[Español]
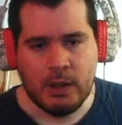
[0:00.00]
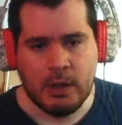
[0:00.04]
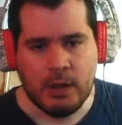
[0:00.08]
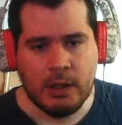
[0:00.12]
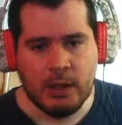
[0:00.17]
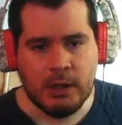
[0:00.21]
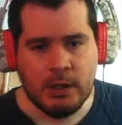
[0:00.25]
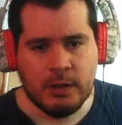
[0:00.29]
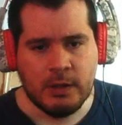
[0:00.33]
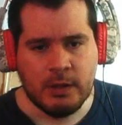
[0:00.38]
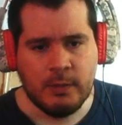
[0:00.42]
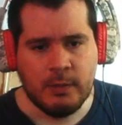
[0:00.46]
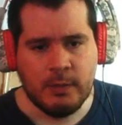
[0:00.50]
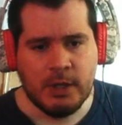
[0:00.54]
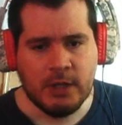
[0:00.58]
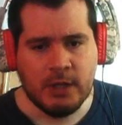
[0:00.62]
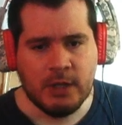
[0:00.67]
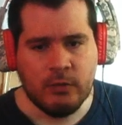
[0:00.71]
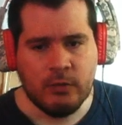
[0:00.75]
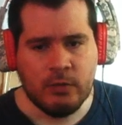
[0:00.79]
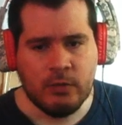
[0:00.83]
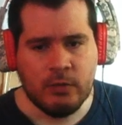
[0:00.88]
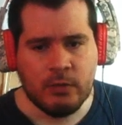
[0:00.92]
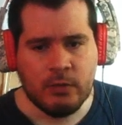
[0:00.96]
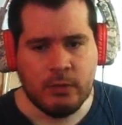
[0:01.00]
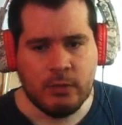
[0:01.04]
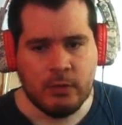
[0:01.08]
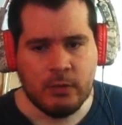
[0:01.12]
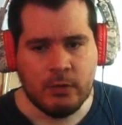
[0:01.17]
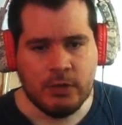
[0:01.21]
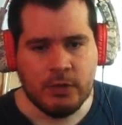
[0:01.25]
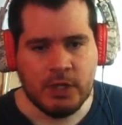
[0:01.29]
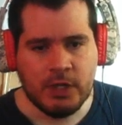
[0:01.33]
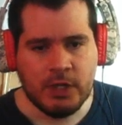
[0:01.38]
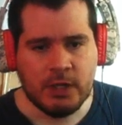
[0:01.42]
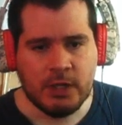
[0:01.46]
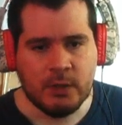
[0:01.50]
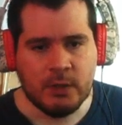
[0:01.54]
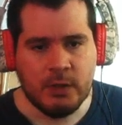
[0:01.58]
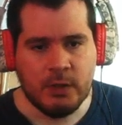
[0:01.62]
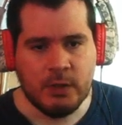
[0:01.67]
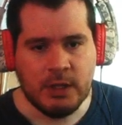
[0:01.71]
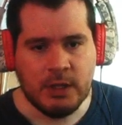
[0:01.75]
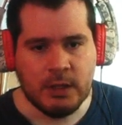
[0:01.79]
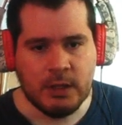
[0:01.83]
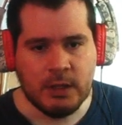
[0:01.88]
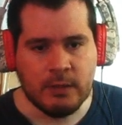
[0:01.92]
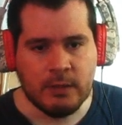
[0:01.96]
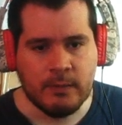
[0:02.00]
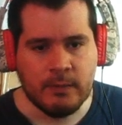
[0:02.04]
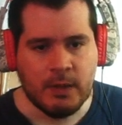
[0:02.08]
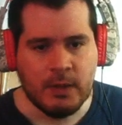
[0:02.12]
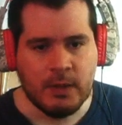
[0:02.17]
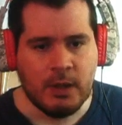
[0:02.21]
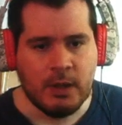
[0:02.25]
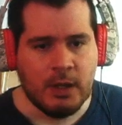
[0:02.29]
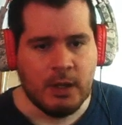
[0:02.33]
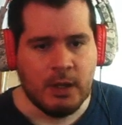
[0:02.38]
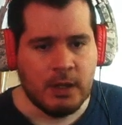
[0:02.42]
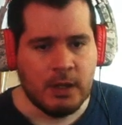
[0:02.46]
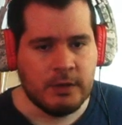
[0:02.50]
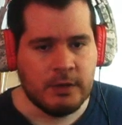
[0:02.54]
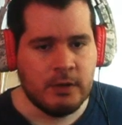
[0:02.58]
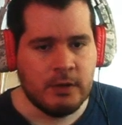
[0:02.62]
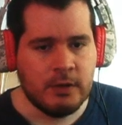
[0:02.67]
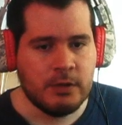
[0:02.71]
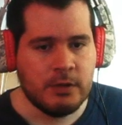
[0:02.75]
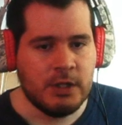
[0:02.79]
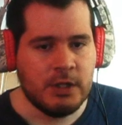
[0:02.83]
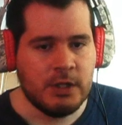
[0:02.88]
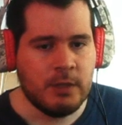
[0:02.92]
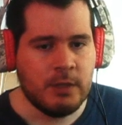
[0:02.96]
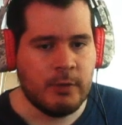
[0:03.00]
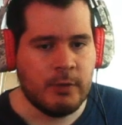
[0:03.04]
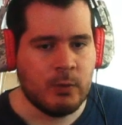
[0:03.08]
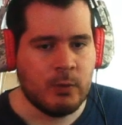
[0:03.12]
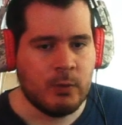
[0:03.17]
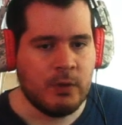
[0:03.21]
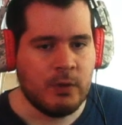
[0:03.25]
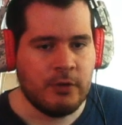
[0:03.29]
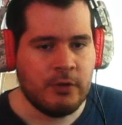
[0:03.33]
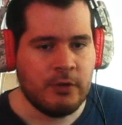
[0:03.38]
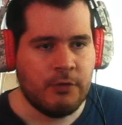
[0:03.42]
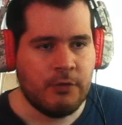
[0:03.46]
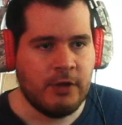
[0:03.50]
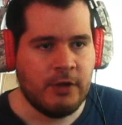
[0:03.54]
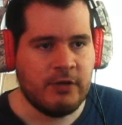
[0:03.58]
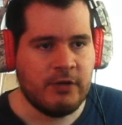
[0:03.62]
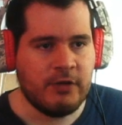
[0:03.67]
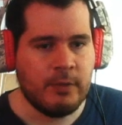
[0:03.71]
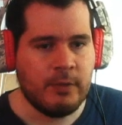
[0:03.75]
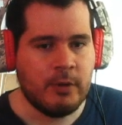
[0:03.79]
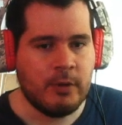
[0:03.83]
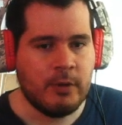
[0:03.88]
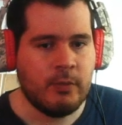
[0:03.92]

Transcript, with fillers: ¿Ese Minato no lo tiene esta cuenta? Ah, sí lo tiene, pero en 4 estrellas. Pero